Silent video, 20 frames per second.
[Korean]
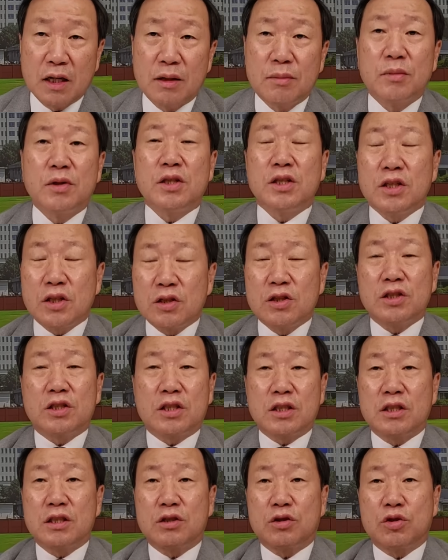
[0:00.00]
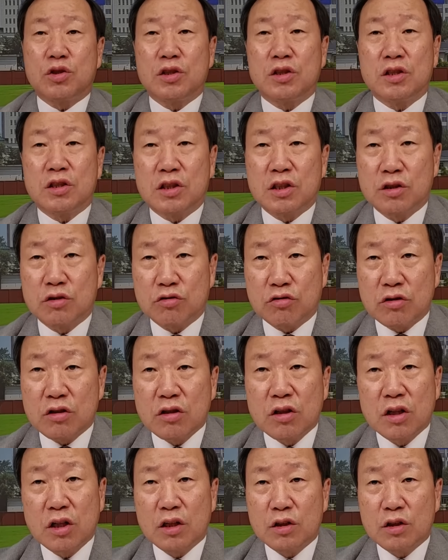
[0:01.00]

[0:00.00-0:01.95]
뭐 이런 식의 취지 진술을